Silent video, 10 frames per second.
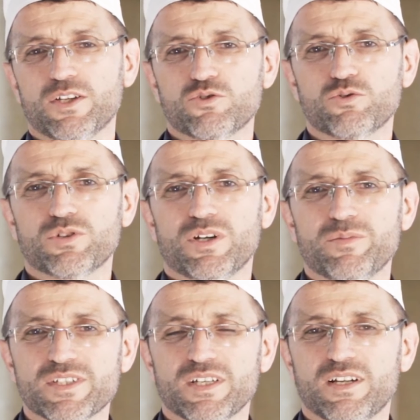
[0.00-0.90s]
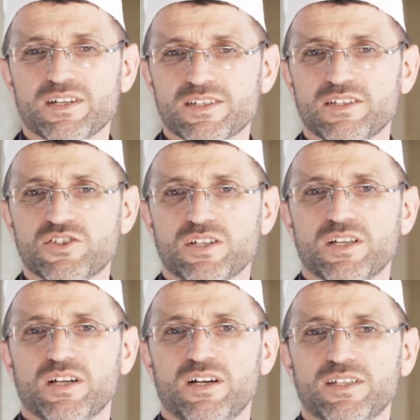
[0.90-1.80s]
Çünkü Ramazan kazanç
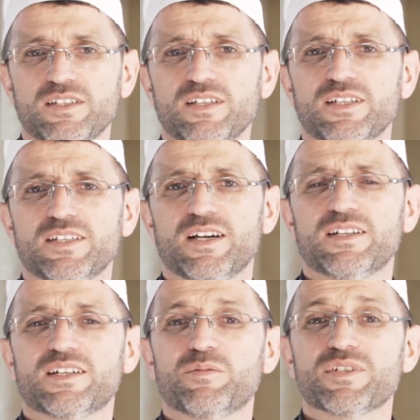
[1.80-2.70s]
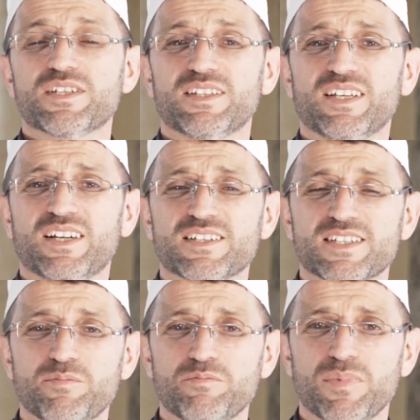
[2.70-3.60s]
ayı yani Ramazan'da
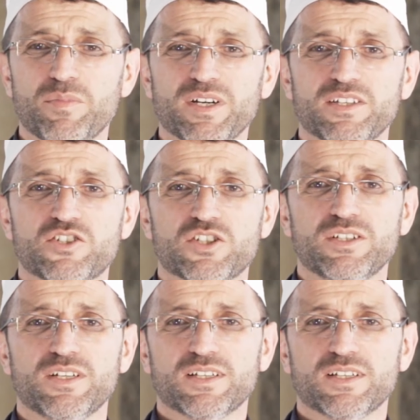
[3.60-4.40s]
kazanmamak için,